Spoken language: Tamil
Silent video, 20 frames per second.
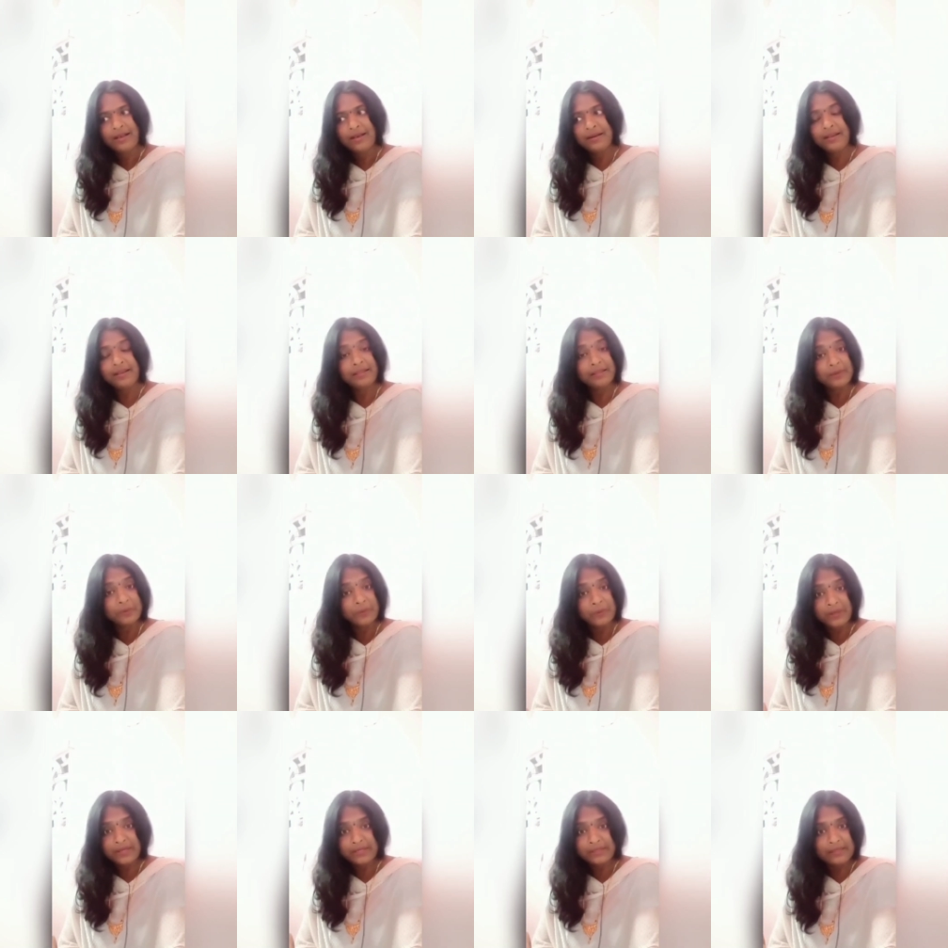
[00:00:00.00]
ஆனா இந்த
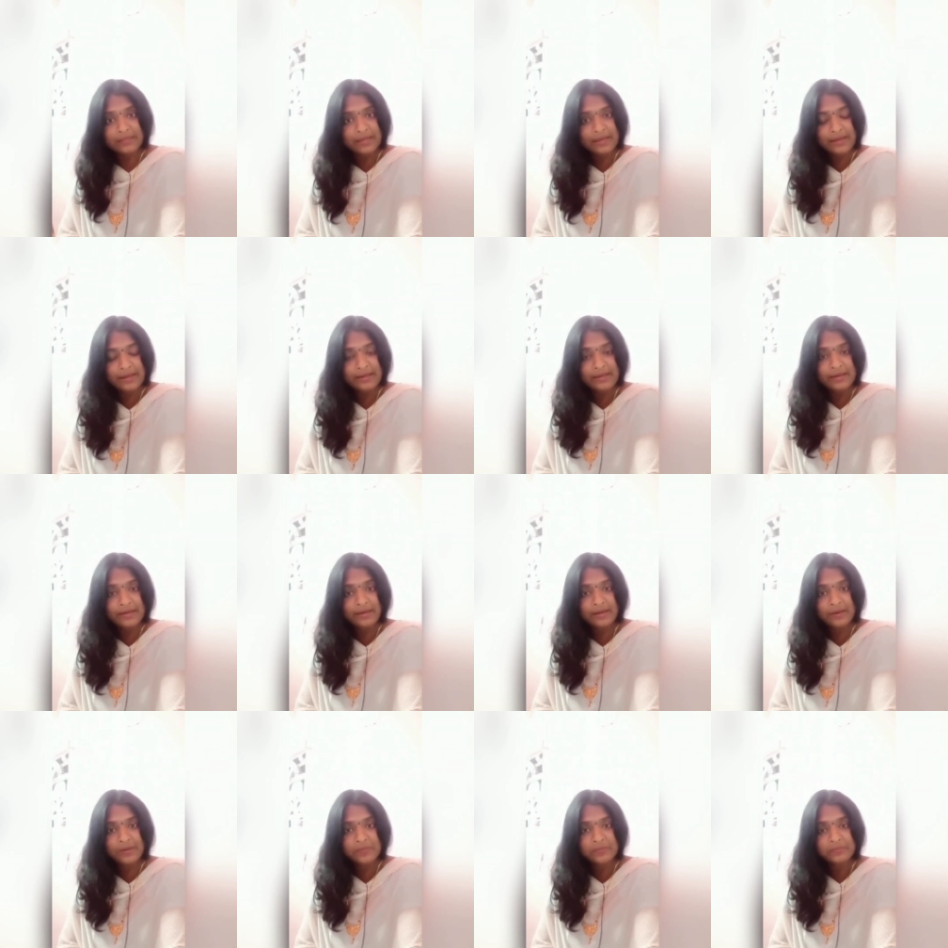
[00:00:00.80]
உலகத்தையே
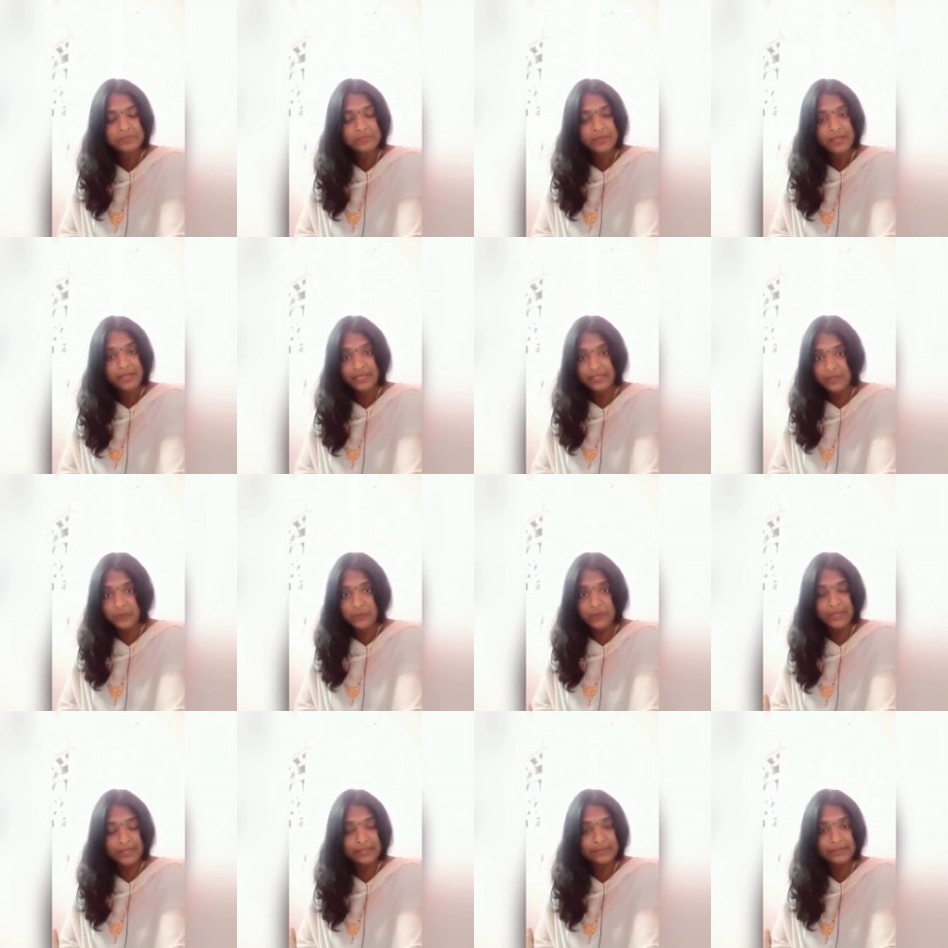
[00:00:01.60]
இல்லைன்னா இந்த
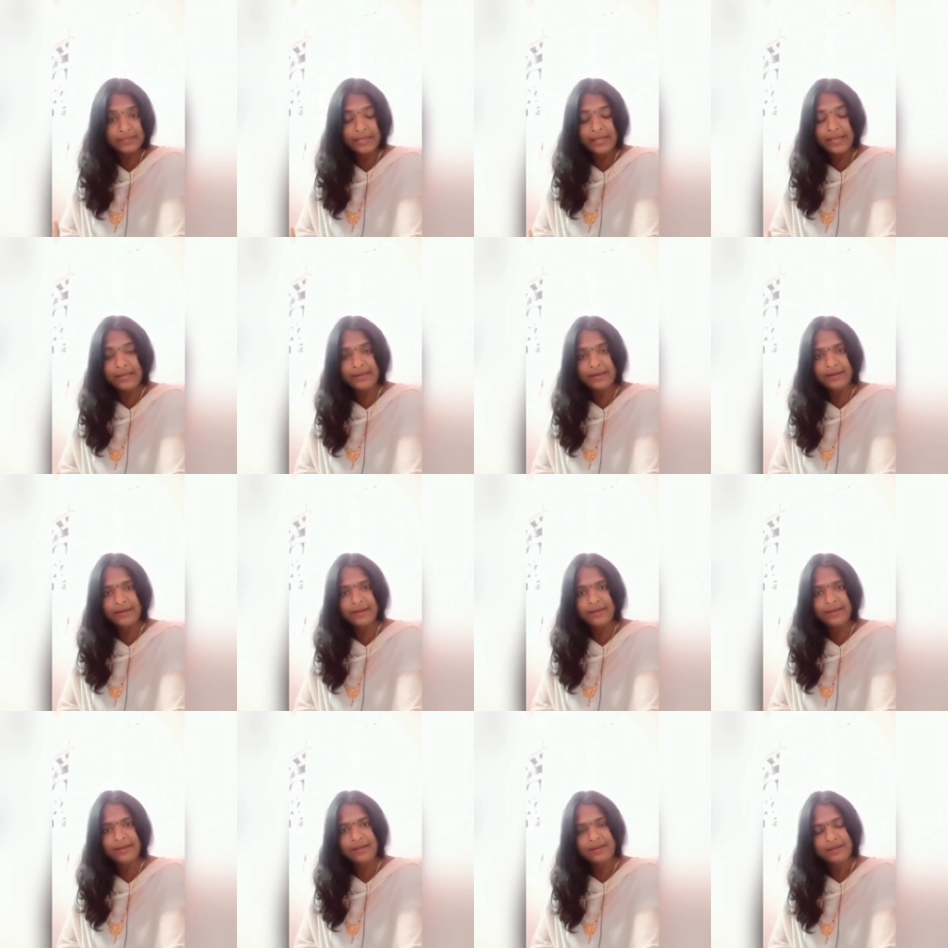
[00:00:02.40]
உலகத்திலே இல்லைன்னா
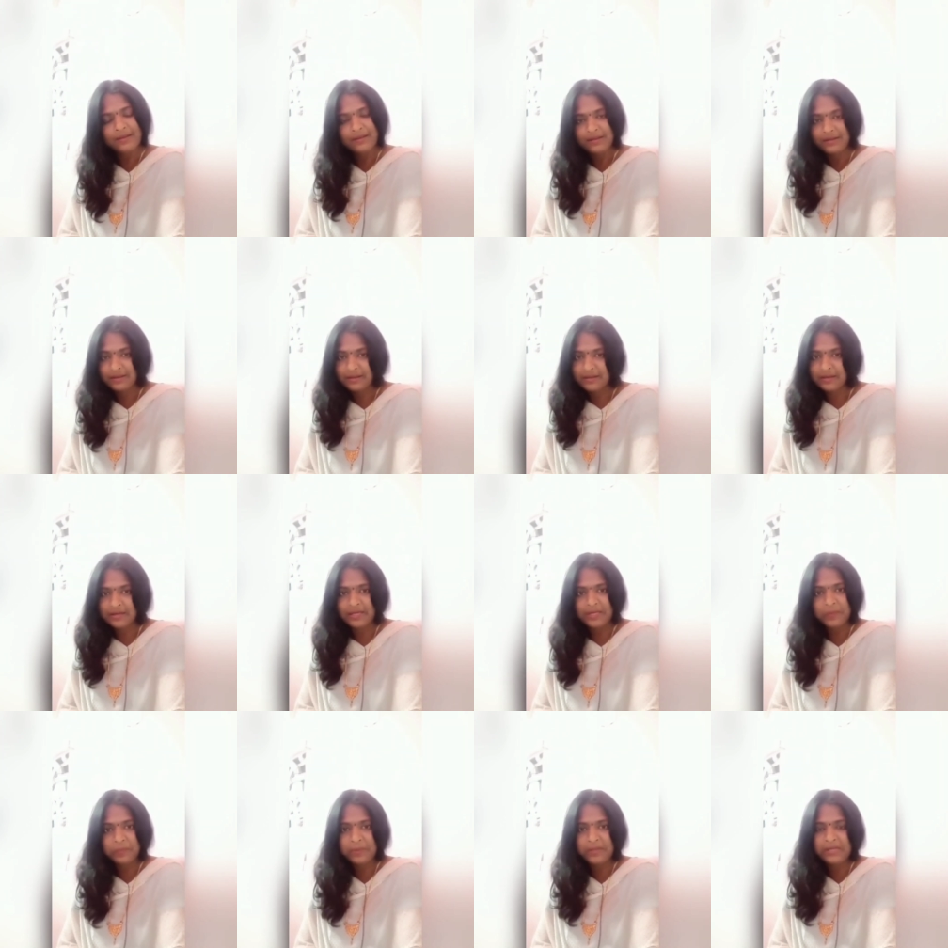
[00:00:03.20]

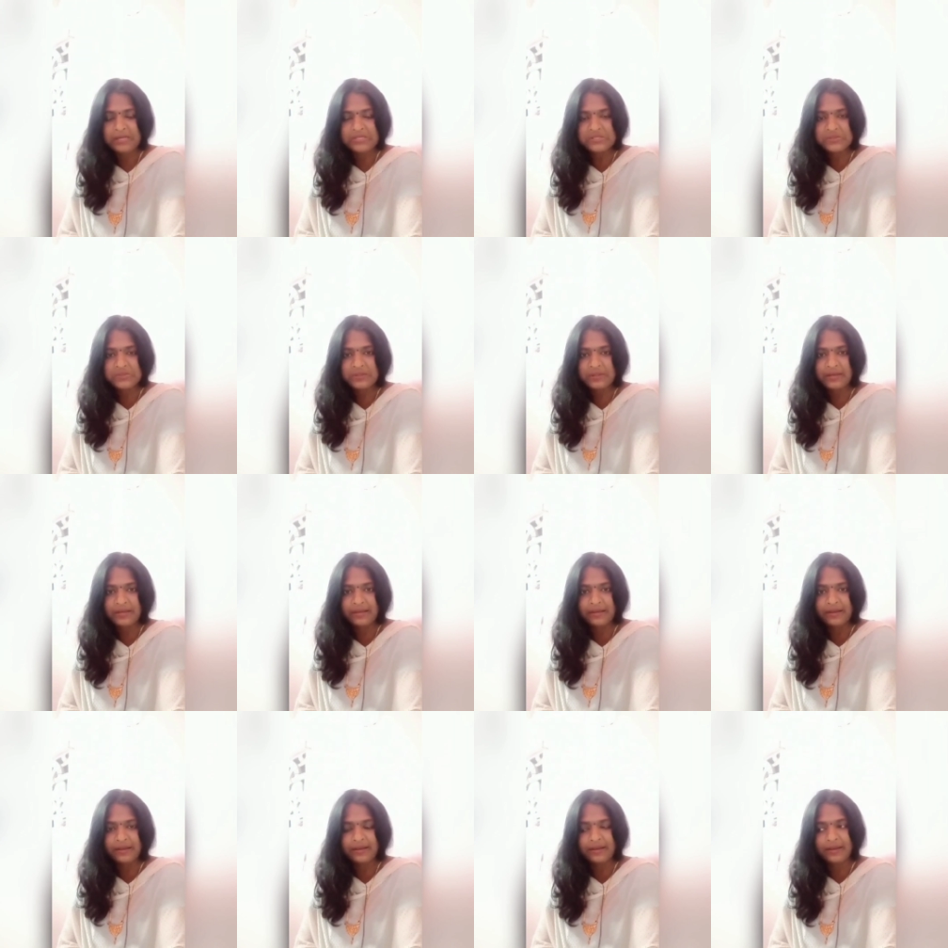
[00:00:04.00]
கண்டிப்பா கஷ்டம்
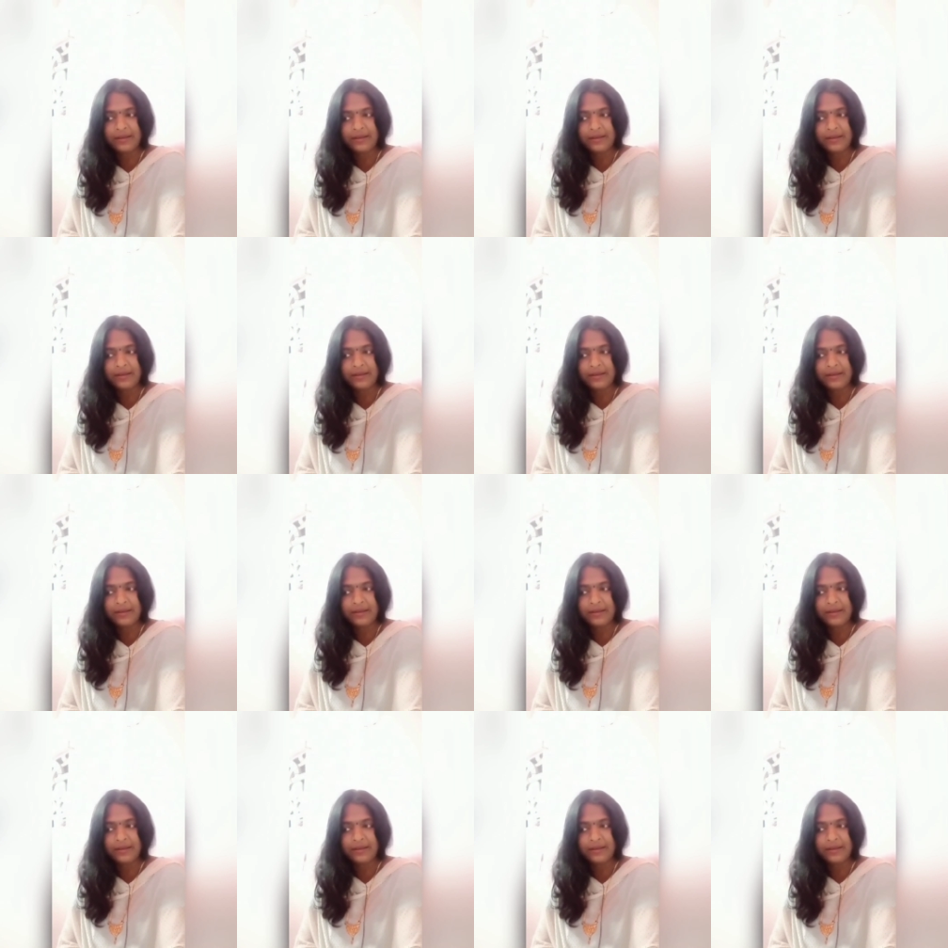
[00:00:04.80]
இல்லைங்க